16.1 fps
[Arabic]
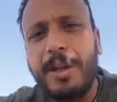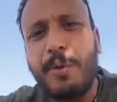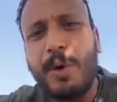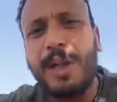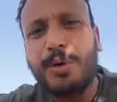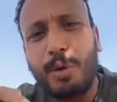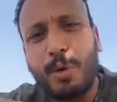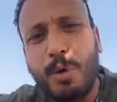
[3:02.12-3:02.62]

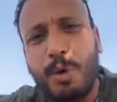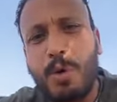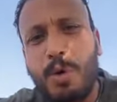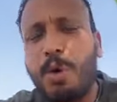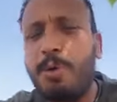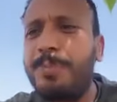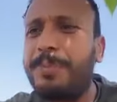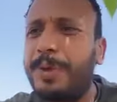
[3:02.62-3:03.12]
وقت
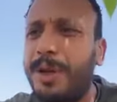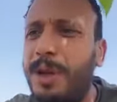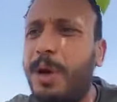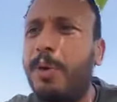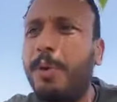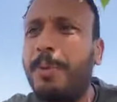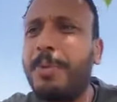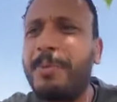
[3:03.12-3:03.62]
الغروب اللي
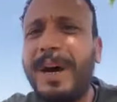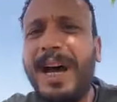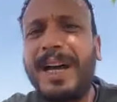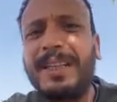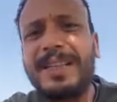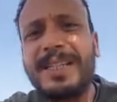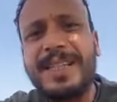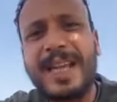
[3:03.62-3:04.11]
هو من
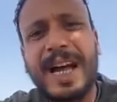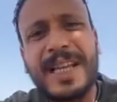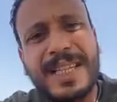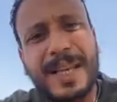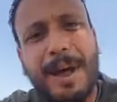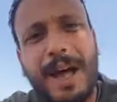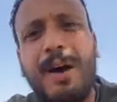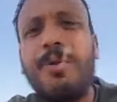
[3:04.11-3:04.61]
بعد الساعه
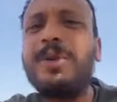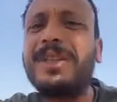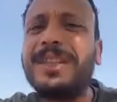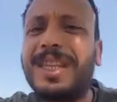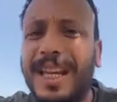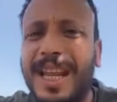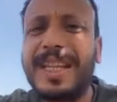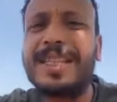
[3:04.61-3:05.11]
7
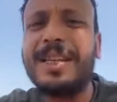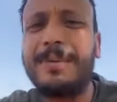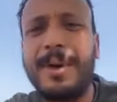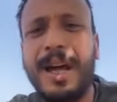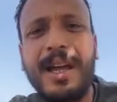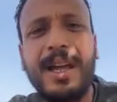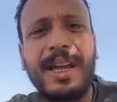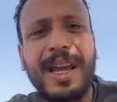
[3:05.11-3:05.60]
وانت نازل
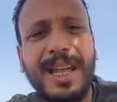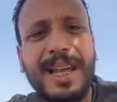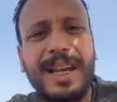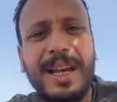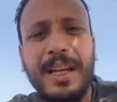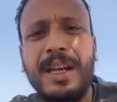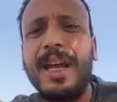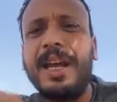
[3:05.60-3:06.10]
بقى
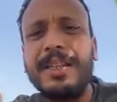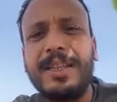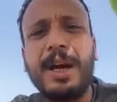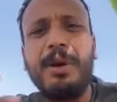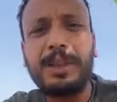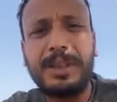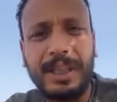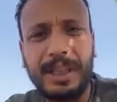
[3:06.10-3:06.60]
ليلا
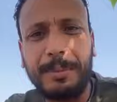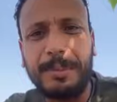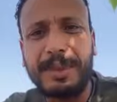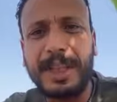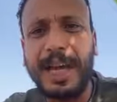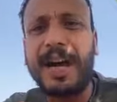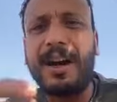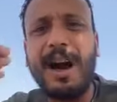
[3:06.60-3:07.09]
تاخد التعداد
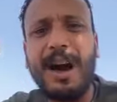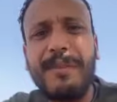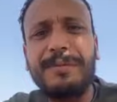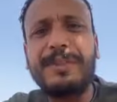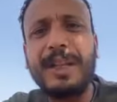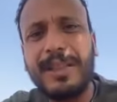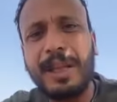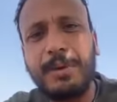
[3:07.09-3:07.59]
بتاعك
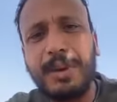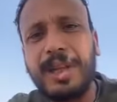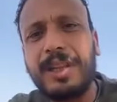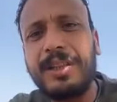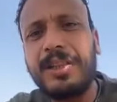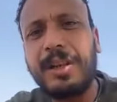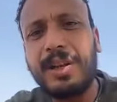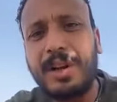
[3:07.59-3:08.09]
افضل
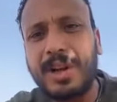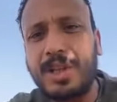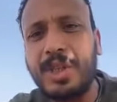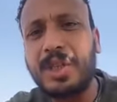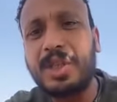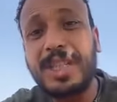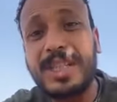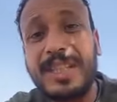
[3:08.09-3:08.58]
توقيت للرش
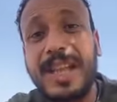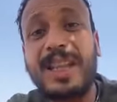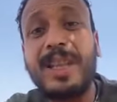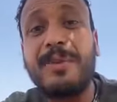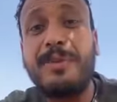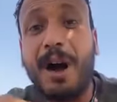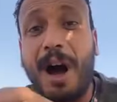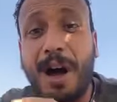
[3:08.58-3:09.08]
عشان
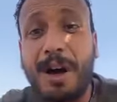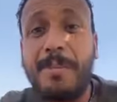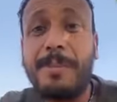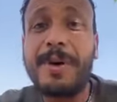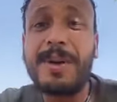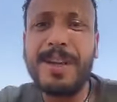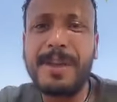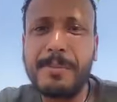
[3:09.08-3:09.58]
تستهدف
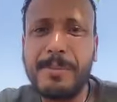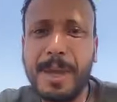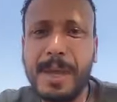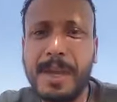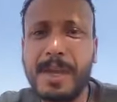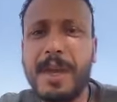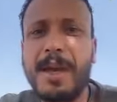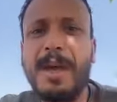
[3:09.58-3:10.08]
اكبر
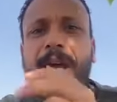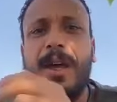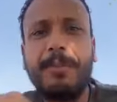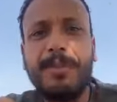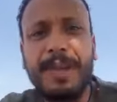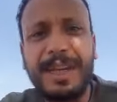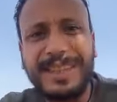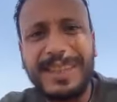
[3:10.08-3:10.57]
كميه
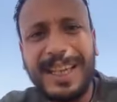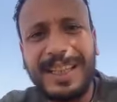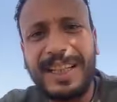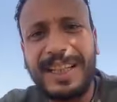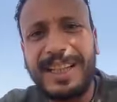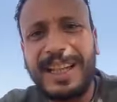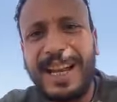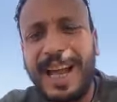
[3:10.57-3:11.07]
من
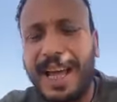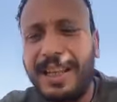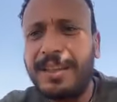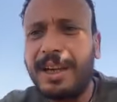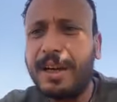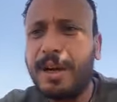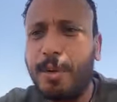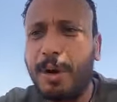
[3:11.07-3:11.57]
التعداد اللي
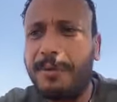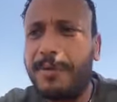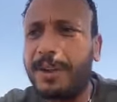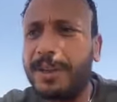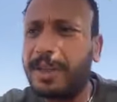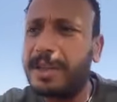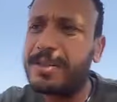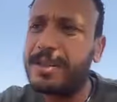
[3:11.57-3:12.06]
عندك هو
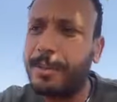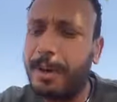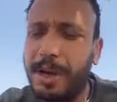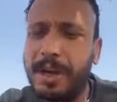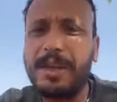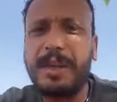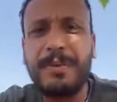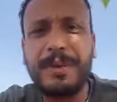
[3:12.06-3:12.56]
الفتره
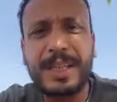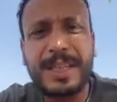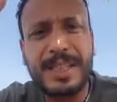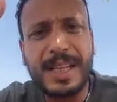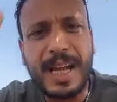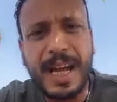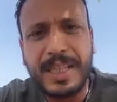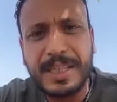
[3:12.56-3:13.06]
الصباحيه من
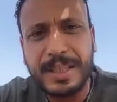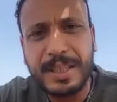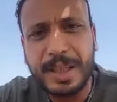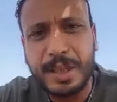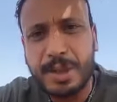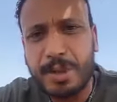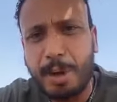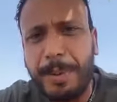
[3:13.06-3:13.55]
الساعه 6
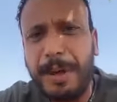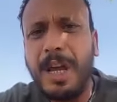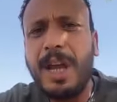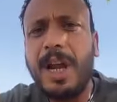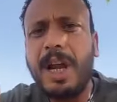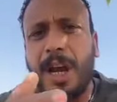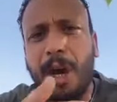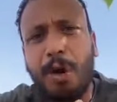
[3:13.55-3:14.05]
الصبح
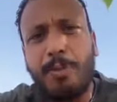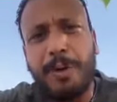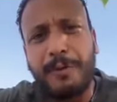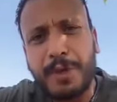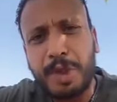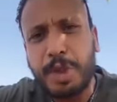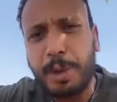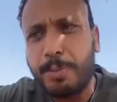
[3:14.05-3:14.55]
لو
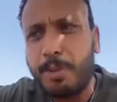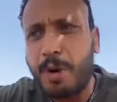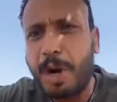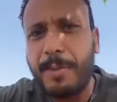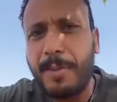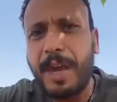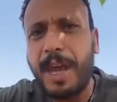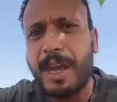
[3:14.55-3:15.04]
مفيش
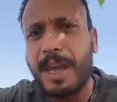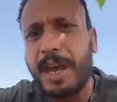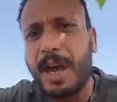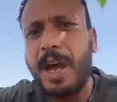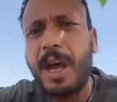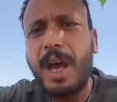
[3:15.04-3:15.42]
شبوره مائيه